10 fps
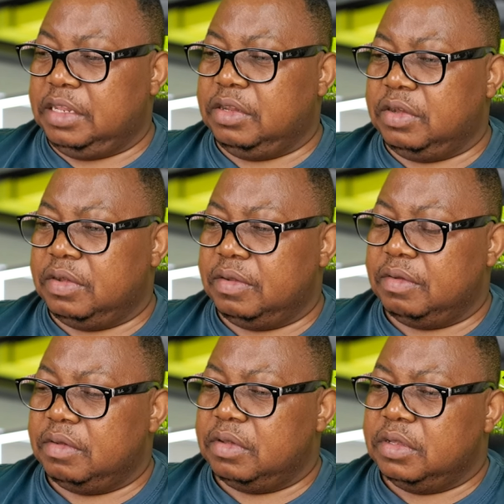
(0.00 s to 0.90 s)
noms. Euh,
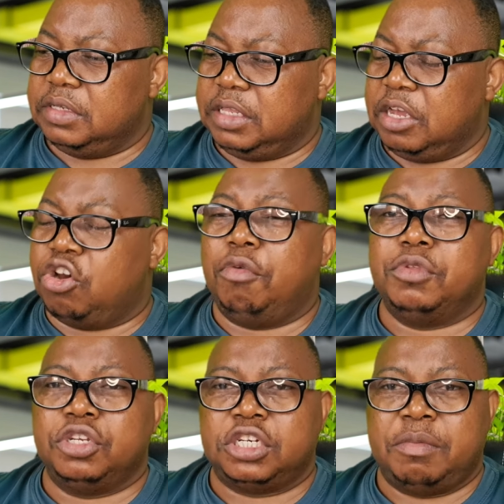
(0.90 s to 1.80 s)
c'était
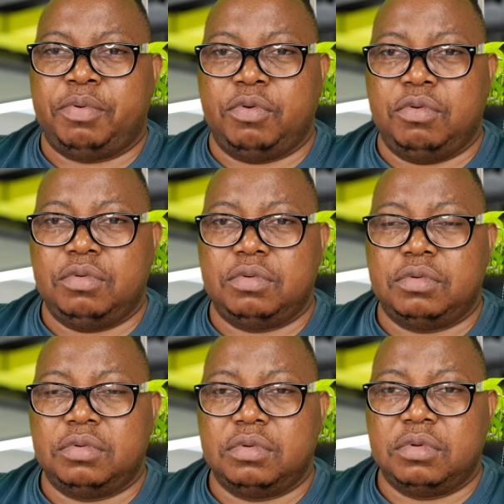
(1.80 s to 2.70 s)
comme des chapeaux.
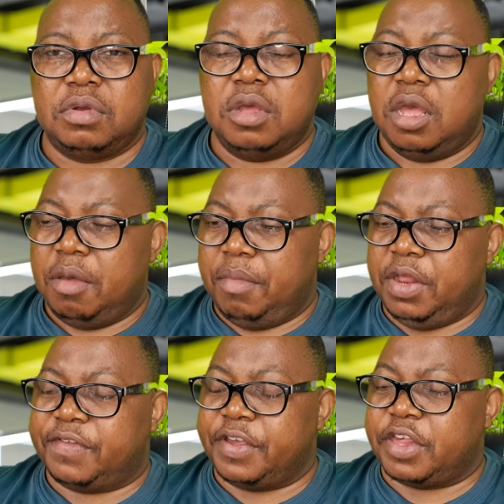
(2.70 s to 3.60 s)

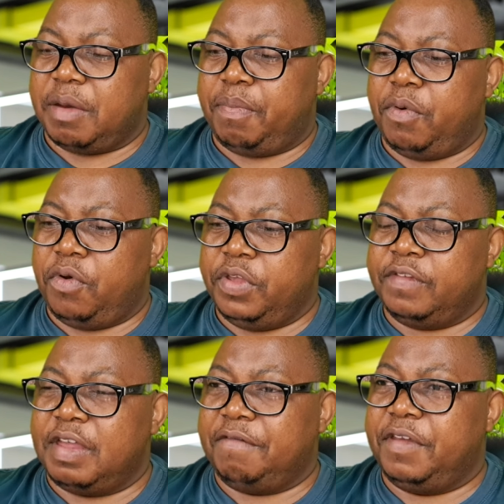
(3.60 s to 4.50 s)
Mais ces chapeaux,
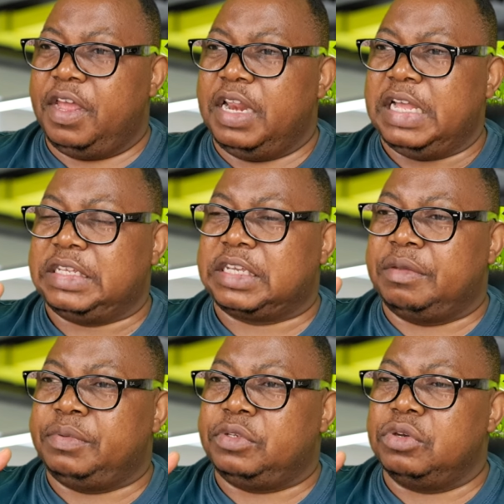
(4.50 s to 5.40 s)
ils avaient
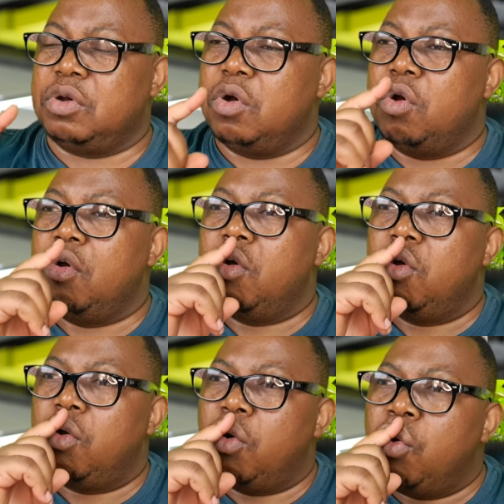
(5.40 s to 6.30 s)
l'inscription
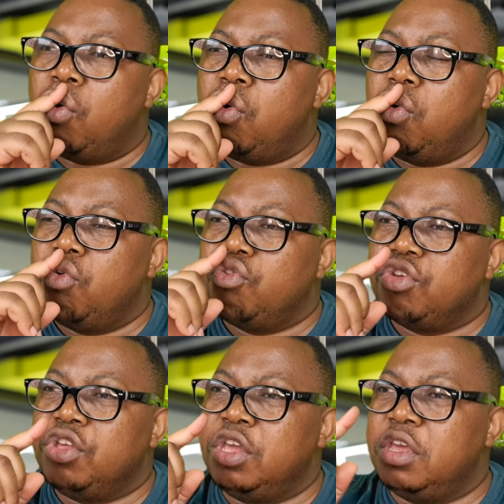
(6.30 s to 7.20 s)

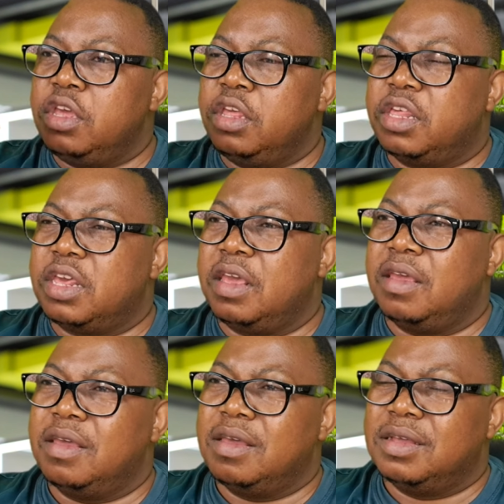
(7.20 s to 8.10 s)
OIG.
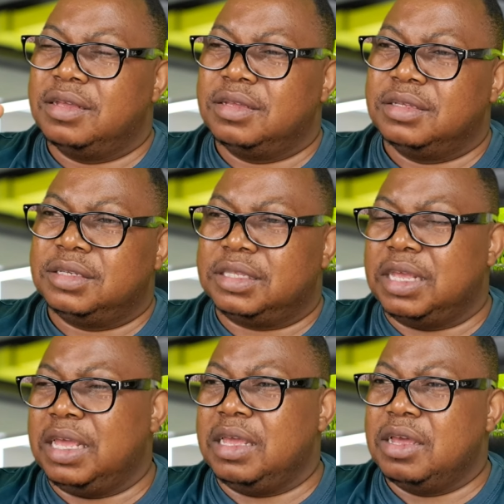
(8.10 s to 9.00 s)

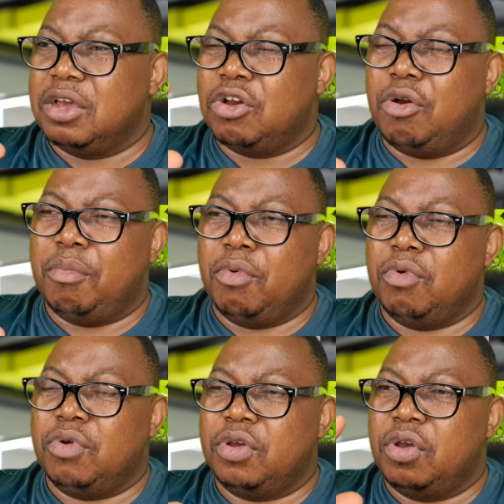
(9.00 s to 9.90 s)
C'était comme...
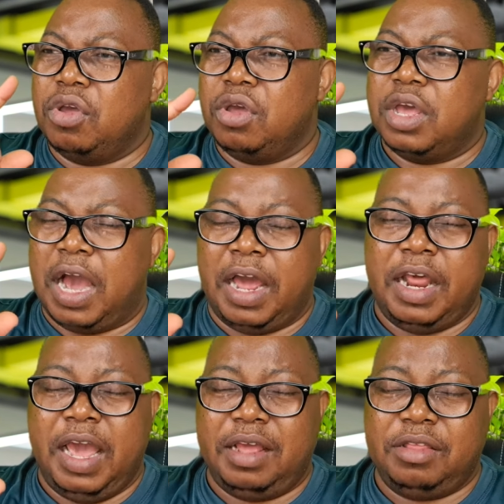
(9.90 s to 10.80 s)

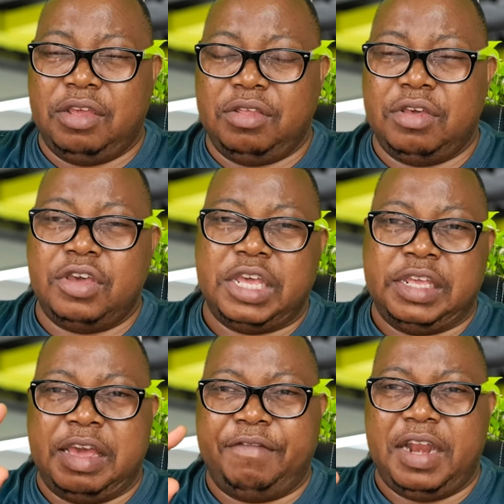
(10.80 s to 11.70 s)

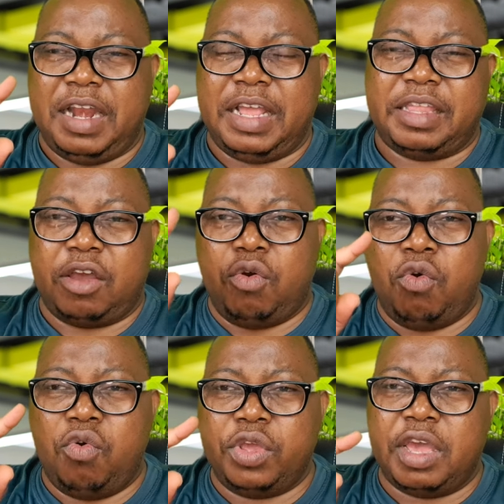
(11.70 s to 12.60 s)
Il y avait la lettre
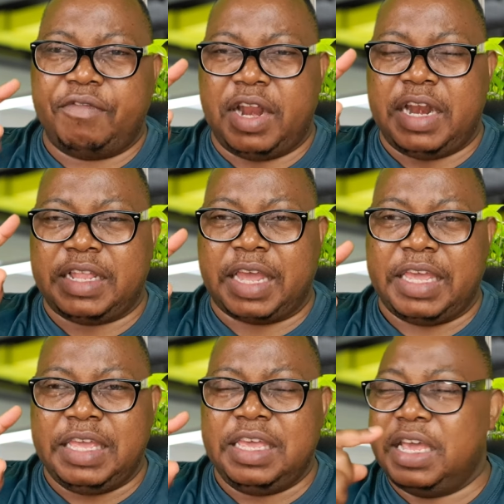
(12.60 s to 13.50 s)
O, il y avait la lettre
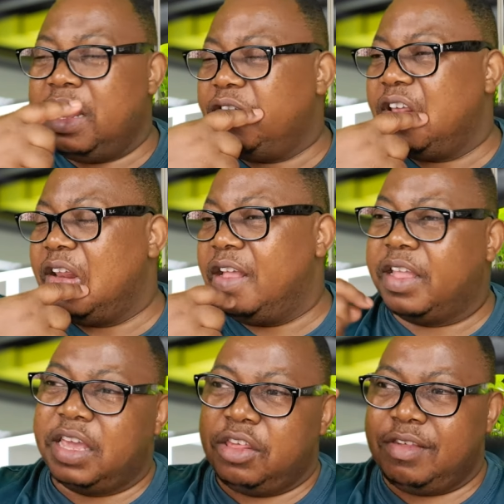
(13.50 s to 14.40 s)
I et la
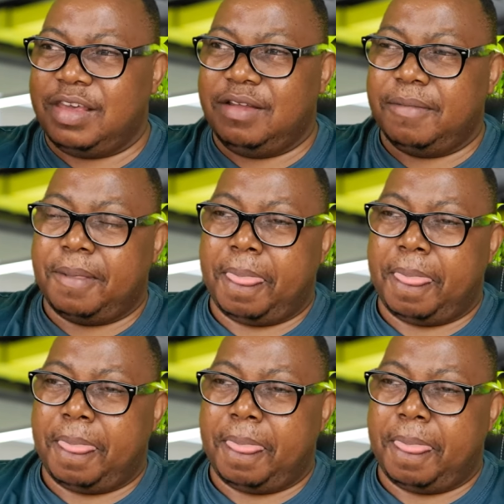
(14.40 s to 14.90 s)
lettre G.